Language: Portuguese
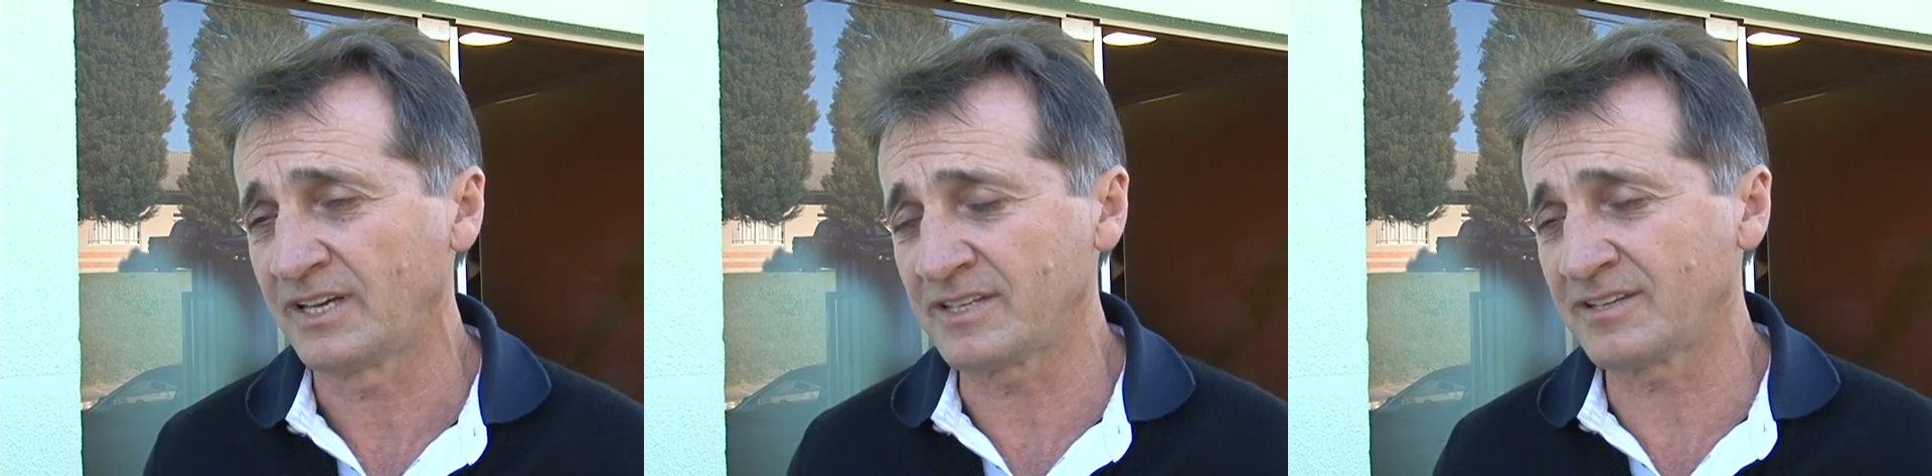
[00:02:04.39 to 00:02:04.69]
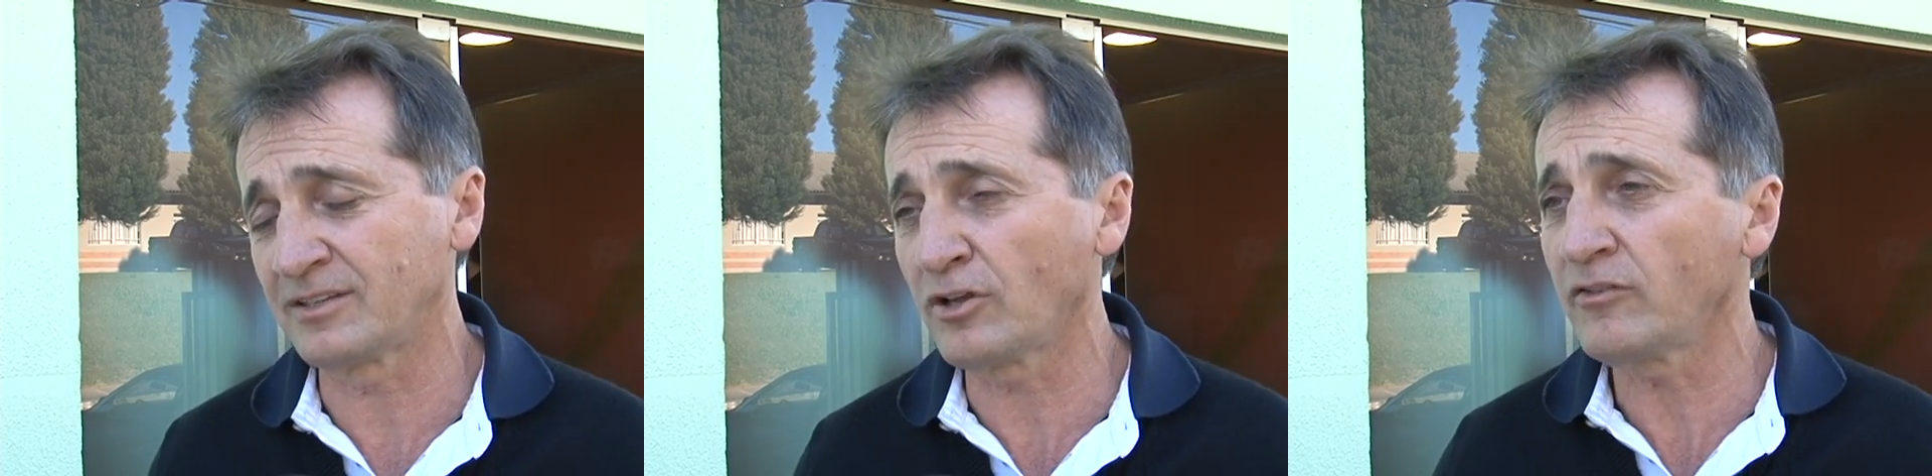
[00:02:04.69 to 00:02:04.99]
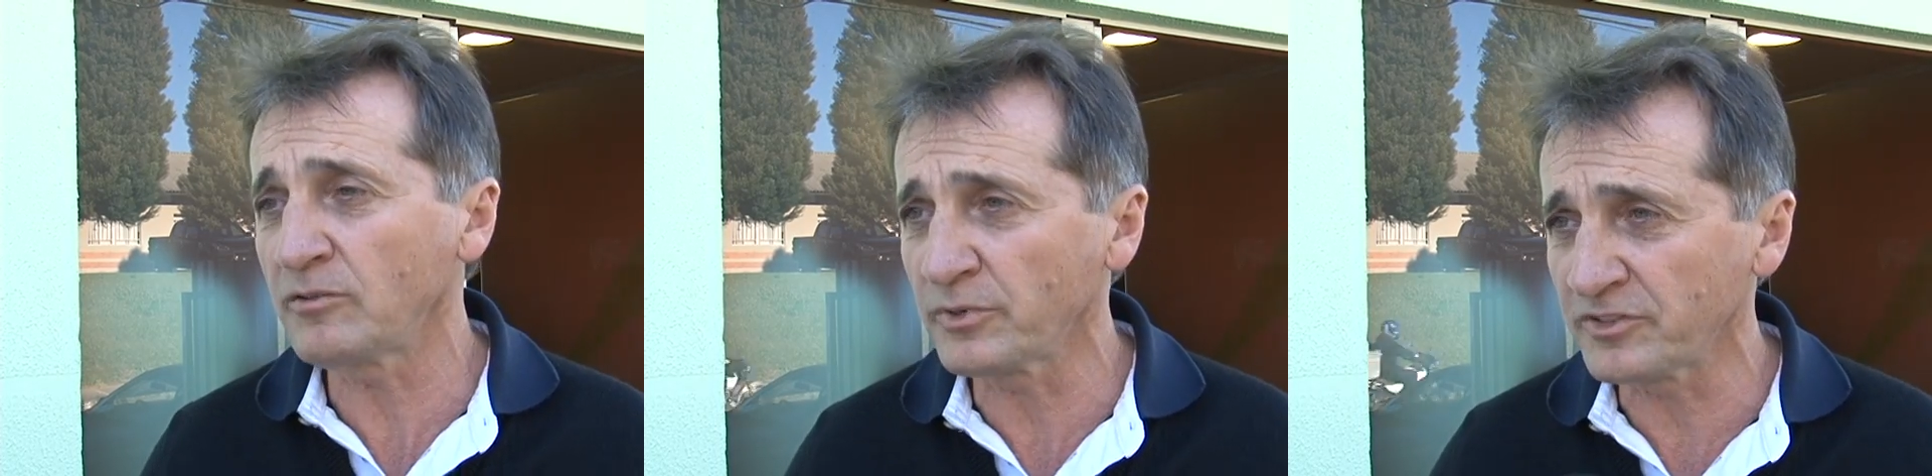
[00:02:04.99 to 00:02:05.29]
essa
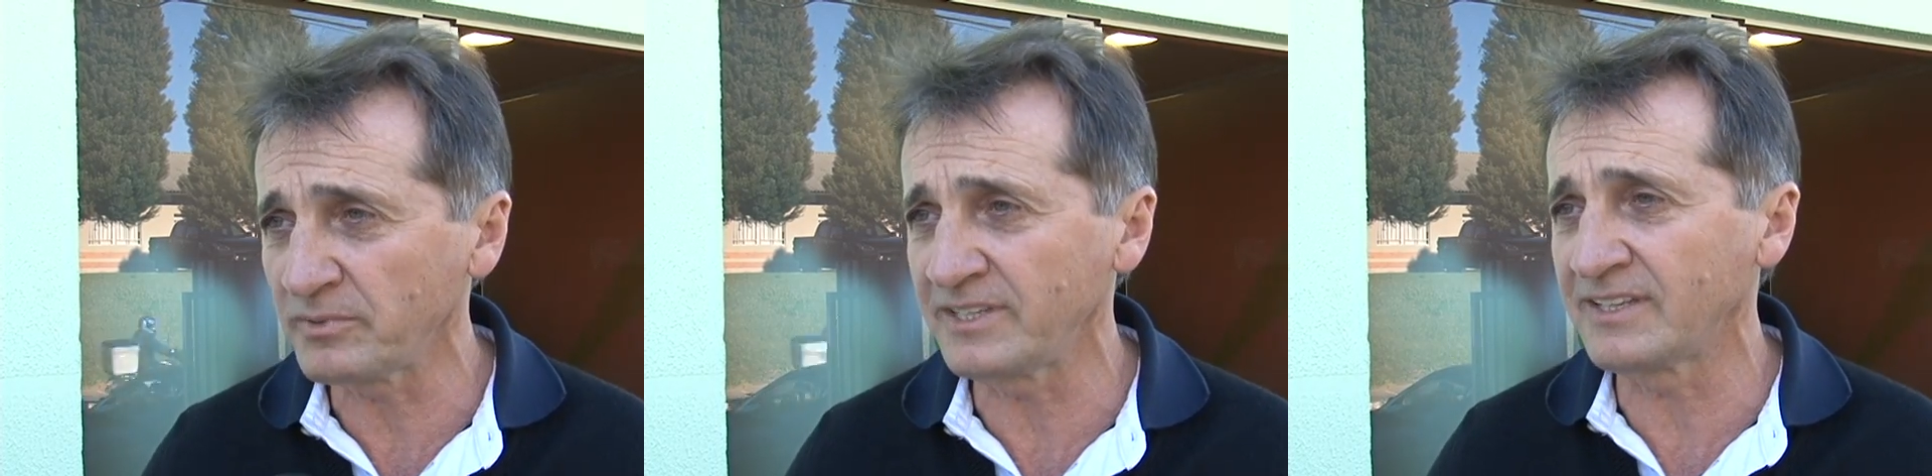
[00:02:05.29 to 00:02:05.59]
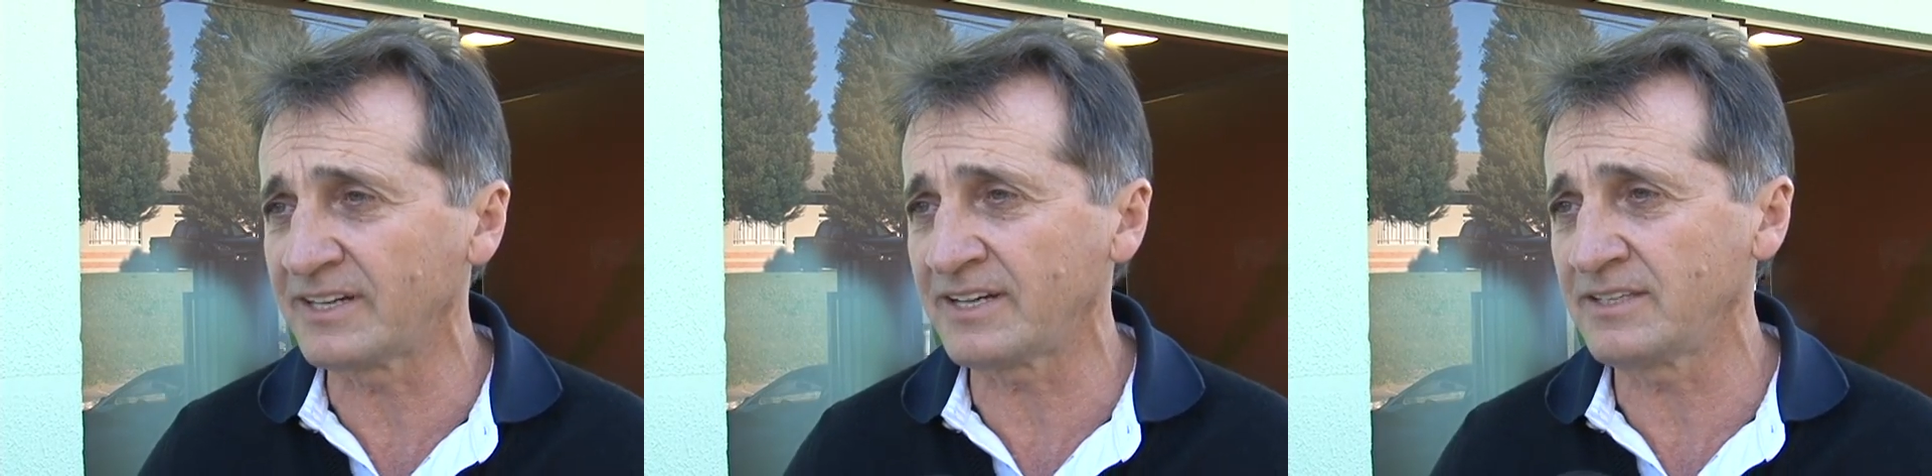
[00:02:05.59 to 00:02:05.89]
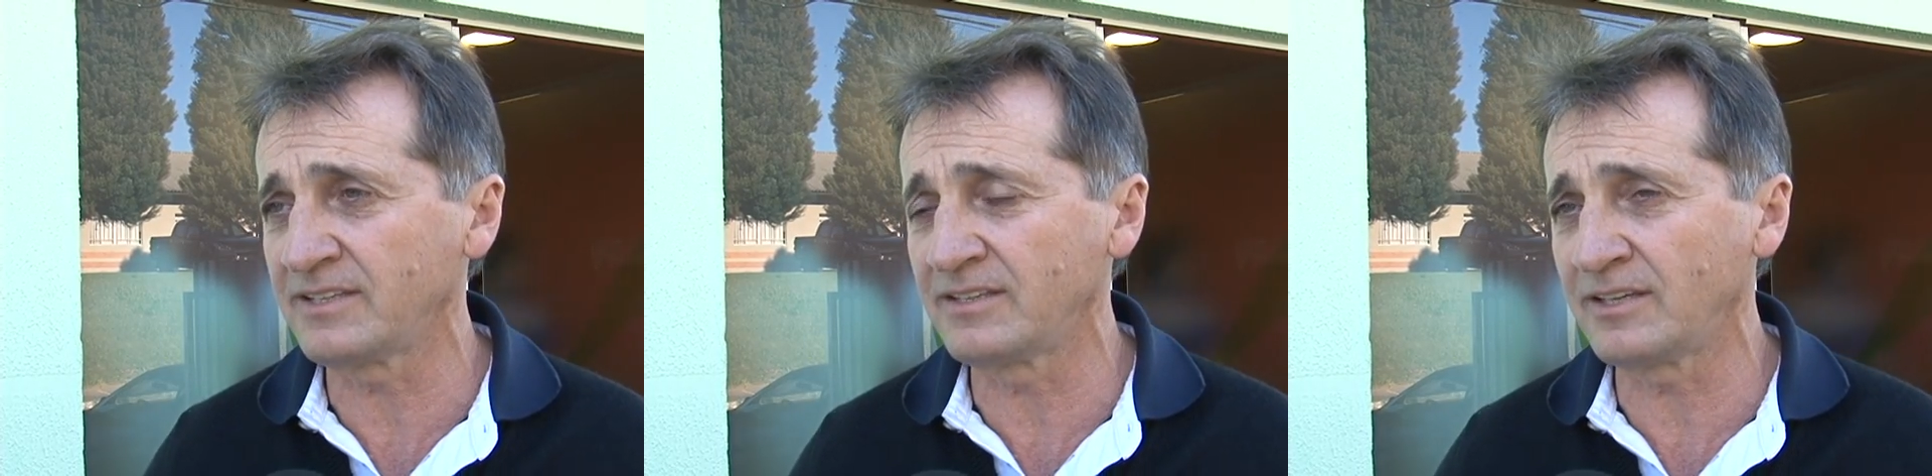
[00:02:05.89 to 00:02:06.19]
nova
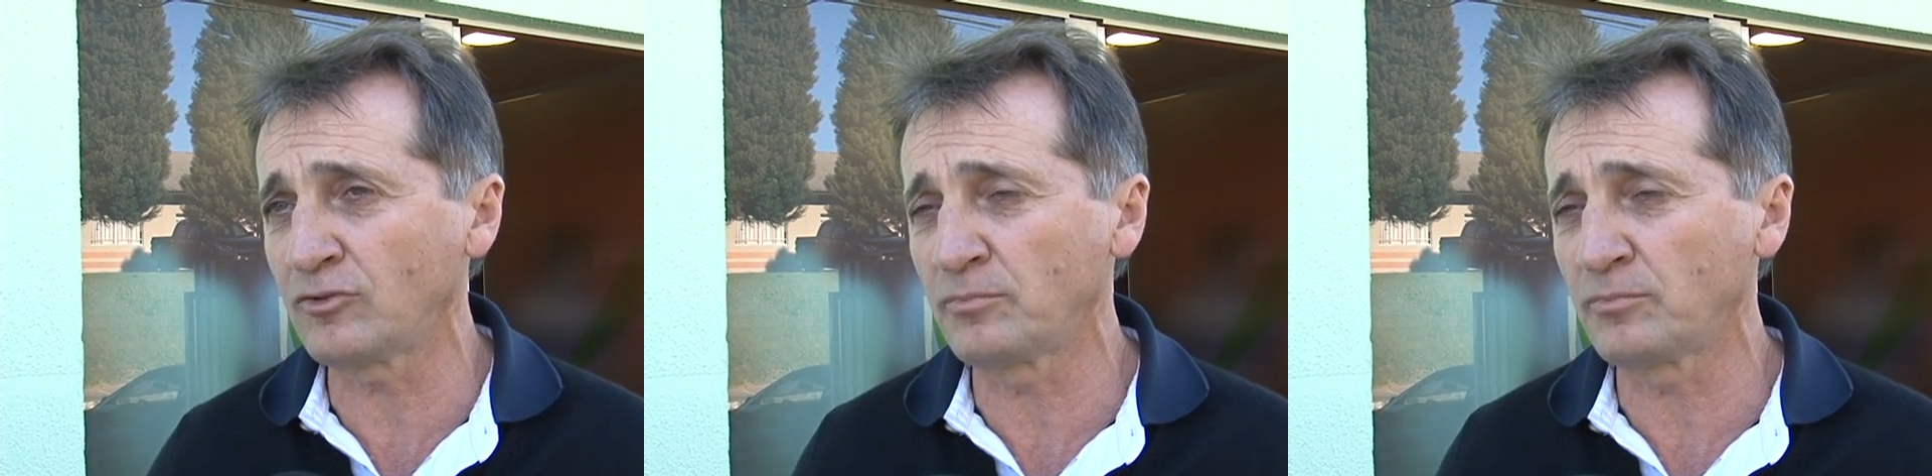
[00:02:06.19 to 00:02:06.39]
possibilidade de